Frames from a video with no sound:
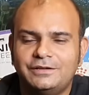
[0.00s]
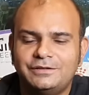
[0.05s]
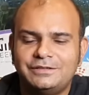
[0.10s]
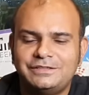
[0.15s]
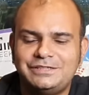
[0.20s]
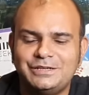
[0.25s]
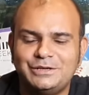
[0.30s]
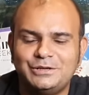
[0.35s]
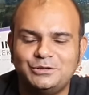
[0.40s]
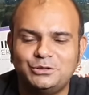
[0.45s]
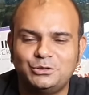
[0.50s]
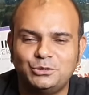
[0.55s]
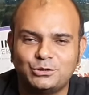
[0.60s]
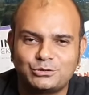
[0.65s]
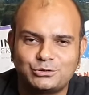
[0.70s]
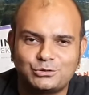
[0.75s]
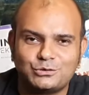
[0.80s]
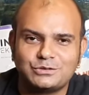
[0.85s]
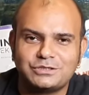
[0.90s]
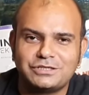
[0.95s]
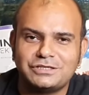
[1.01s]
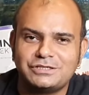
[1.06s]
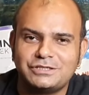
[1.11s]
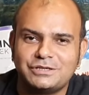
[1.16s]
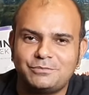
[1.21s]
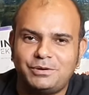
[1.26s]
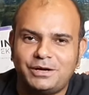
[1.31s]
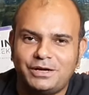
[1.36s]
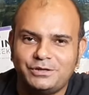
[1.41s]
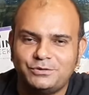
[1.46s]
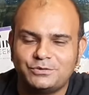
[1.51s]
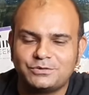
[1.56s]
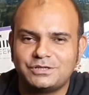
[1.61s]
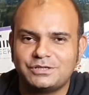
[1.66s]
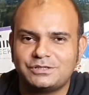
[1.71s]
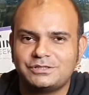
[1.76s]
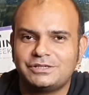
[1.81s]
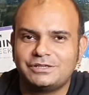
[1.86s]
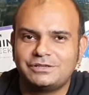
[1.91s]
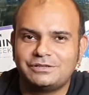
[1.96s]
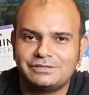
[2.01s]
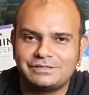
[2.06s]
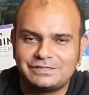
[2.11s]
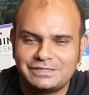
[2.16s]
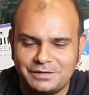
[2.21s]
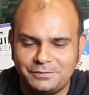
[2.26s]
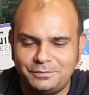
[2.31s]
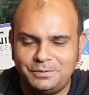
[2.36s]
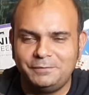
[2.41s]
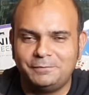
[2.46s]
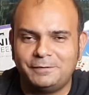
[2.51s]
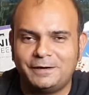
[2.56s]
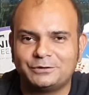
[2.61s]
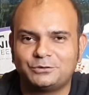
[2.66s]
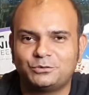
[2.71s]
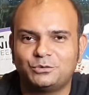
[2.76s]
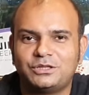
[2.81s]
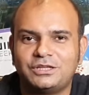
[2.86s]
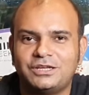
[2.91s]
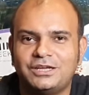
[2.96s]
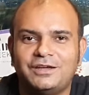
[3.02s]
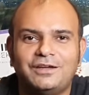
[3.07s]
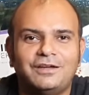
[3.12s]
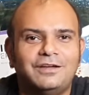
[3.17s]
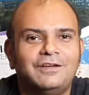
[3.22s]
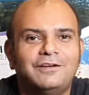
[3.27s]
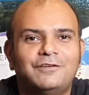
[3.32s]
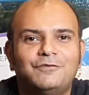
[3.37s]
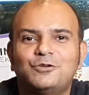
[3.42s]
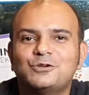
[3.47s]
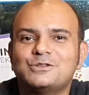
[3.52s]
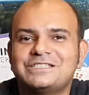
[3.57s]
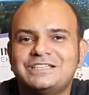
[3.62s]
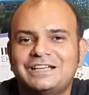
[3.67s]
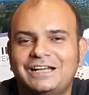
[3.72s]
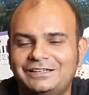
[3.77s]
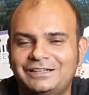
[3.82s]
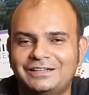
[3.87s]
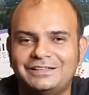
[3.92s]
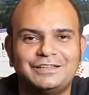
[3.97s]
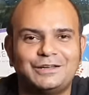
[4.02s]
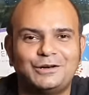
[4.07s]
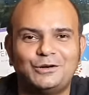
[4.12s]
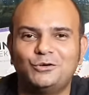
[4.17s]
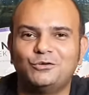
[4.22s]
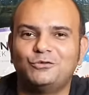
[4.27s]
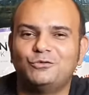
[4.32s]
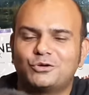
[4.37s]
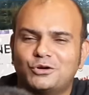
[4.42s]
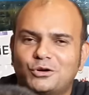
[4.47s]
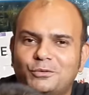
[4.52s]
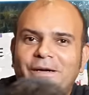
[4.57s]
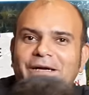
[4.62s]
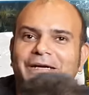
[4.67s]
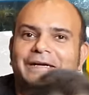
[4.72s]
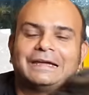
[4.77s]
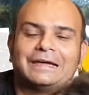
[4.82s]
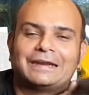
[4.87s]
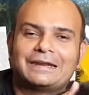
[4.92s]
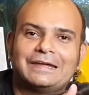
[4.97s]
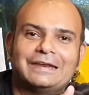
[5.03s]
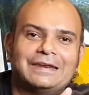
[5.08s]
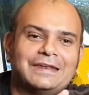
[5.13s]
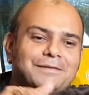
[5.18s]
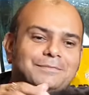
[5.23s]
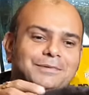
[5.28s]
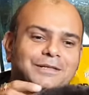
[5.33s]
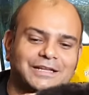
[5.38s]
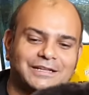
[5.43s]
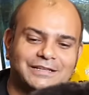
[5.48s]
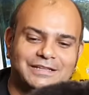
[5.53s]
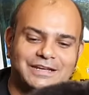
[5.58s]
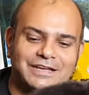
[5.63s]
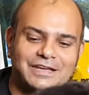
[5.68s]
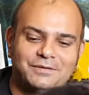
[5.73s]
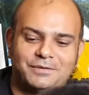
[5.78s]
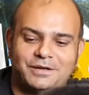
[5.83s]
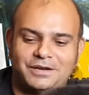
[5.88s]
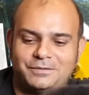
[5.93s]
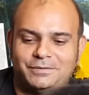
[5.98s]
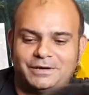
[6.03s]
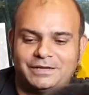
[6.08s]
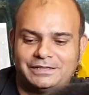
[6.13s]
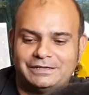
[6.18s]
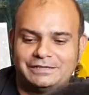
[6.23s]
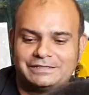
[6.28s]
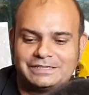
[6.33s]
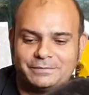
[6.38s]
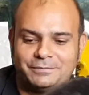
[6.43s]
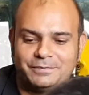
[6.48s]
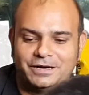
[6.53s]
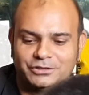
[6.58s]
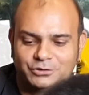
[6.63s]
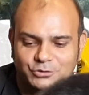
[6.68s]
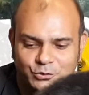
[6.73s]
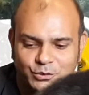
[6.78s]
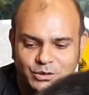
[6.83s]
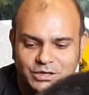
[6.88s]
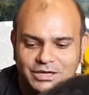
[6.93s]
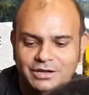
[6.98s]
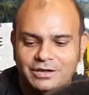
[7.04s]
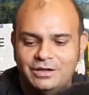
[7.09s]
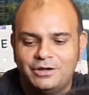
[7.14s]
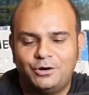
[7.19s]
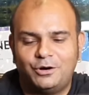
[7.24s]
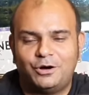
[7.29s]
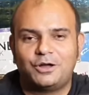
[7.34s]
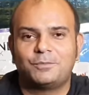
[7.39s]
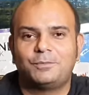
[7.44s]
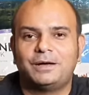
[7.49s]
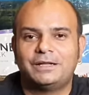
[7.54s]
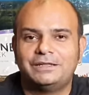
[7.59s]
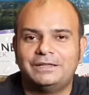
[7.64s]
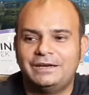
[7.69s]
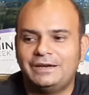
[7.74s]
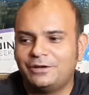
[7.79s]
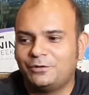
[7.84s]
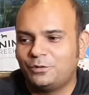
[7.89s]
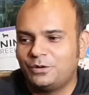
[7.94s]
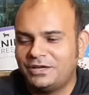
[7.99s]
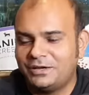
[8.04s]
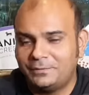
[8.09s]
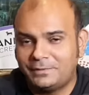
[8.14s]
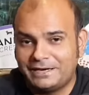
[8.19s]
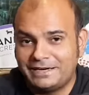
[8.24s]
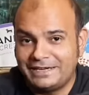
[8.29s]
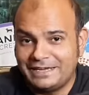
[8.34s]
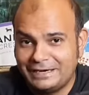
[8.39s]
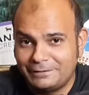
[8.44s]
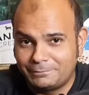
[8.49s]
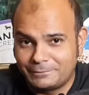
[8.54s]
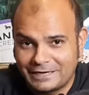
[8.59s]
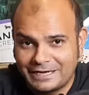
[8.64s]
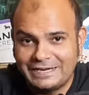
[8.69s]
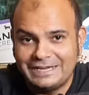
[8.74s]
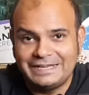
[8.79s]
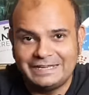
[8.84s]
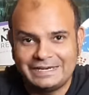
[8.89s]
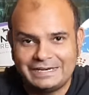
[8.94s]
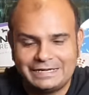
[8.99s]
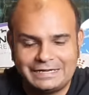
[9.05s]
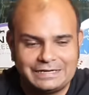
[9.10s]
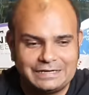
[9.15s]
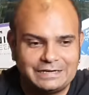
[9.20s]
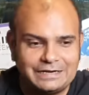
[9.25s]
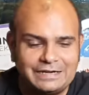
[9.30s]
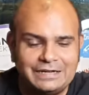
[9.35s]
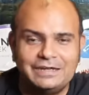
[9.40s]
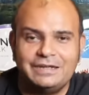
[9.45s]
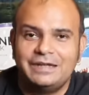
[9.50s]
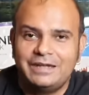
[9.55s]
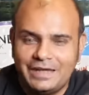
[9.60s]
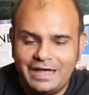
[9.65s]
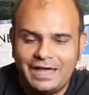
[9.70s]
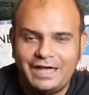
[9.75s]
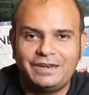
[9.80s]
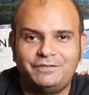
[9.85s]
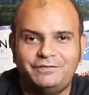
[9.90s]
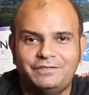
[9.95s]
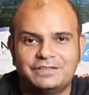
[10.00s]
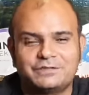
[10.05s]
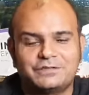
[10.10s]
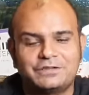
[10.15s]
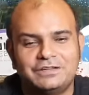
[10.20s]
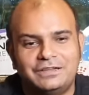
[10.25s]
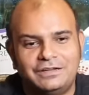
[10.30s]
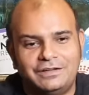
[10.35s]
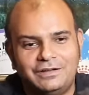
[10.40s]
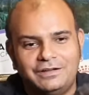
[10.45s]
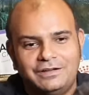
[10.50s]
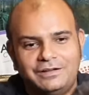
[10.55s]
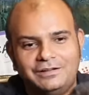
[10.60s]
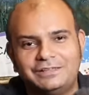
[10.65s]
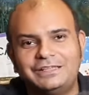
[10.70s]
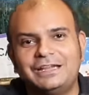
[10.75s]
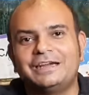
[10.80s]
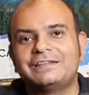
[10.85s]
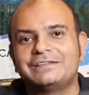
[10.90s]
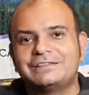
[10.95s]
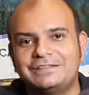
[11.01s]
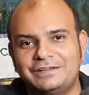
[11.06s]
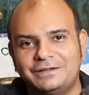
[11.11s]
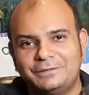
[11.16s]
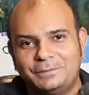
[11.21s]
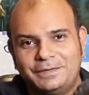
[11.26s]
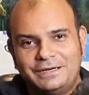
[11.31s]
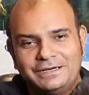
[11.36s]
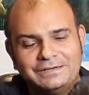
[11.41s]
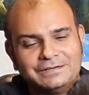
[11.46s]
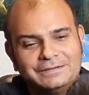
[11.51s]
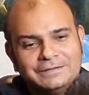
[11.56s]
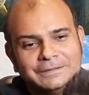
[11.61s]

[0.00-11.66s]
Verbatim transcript: जिन दोस्तों से जिन भाइयों से जिन से भी बात होती है वो ज़्यादातर लोग वो कमेंट करके नहीं बताते कि हमारी बादल से बात हुई और बादल ने कोई हमारी हेल्प करी या नहीं करी एनी वेज दैट इज़ देयर पार्ट